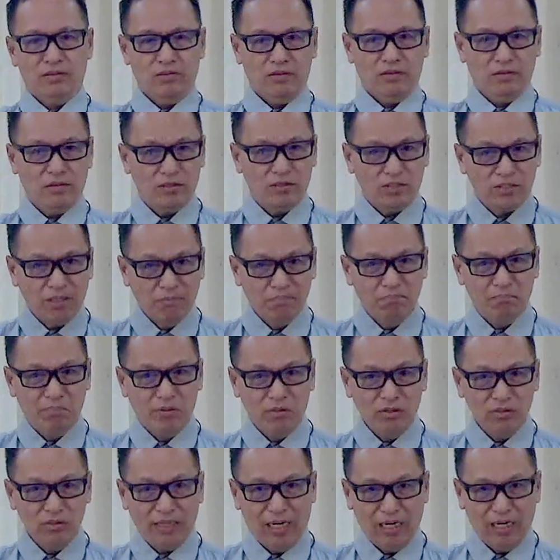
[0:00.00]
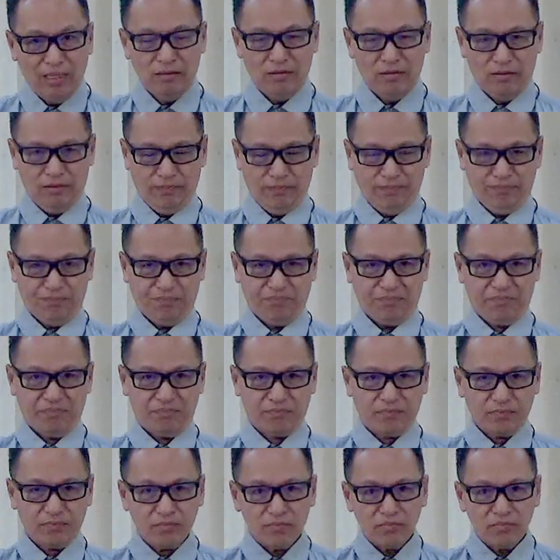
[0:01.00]
sampung tao.
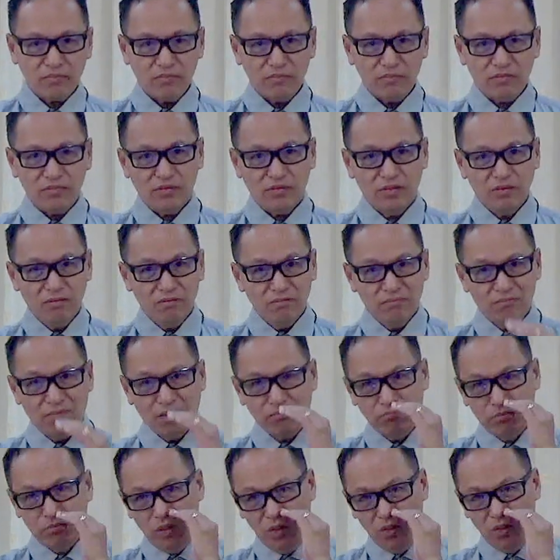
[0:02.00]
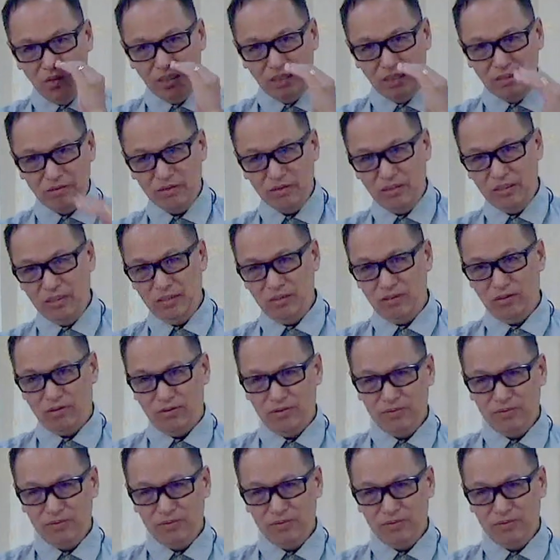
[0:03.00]
Magbulong ako dito.